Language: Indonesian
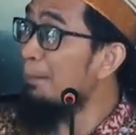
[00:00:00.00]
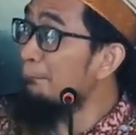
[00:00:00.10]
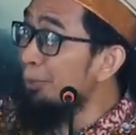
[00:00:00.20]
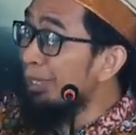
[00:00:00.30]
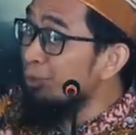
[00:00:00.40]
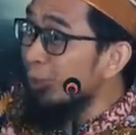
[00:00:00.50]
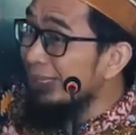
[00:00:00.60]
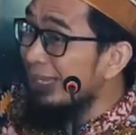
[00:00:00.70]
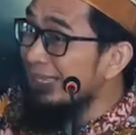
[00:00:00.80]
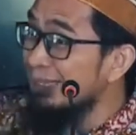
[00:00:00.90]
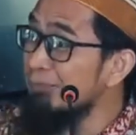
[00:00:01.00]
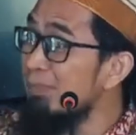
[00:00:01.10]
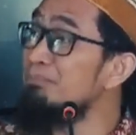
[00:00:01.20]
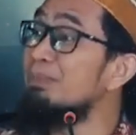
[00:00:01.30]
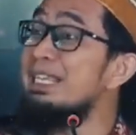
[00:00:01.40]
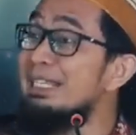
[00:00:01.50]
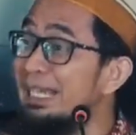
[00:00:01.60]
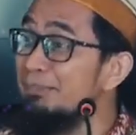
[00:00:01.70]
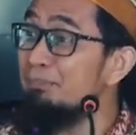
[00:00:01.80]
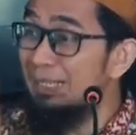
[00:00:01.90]
yang punya surga itu
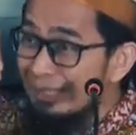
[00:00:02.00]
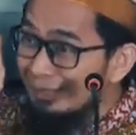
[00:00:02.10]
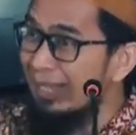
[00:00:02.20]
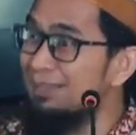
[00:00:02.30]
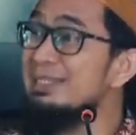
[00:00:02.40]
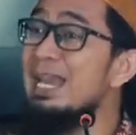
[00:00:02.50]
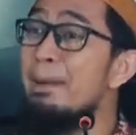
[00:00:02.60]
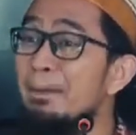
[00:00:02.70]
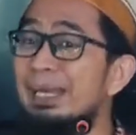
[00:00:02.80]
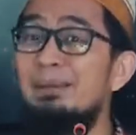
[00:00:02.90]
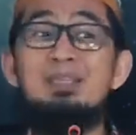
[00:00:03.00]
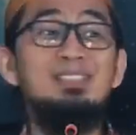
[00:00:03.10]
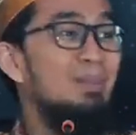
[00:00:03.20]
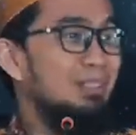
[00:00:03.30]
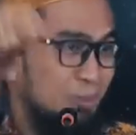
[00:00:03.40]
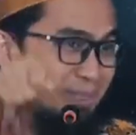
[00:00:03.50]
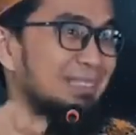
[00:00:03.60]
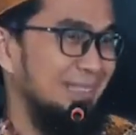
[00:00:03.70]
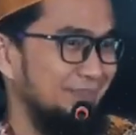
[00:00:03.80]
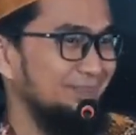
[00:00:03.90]
memberikan berita siapa yang bisa masuk ke
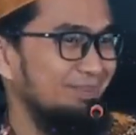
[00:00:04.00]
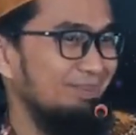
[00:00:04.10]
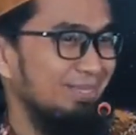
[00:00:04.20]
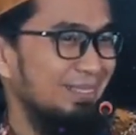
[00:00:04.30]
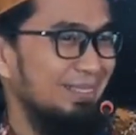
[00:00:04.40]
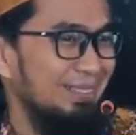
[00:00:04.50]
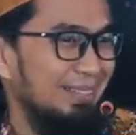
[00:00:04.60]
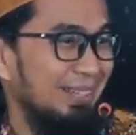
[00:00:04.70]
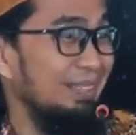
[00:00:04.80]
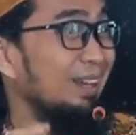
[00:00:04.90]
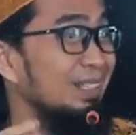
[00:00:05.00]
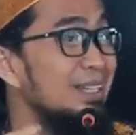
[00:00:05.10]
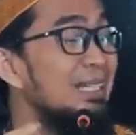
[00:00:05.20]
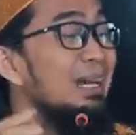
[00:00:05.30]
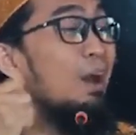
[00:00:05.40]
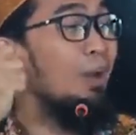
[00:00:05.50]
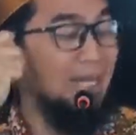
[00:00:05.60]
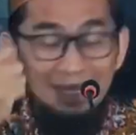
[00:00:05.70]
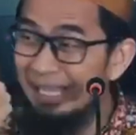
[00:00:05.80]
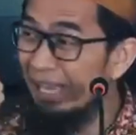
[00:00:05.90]
situ. Kata Allah,
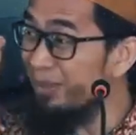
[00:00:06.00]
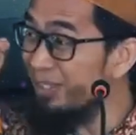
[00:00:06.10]
orang yang